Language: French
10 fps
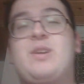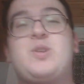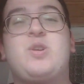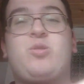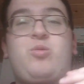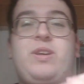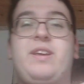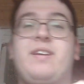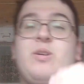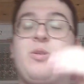Je
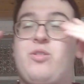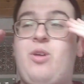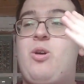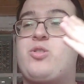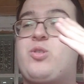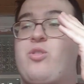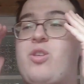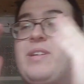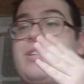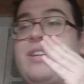suis aux anges dans
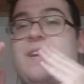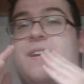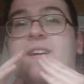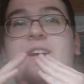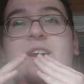ce match-là.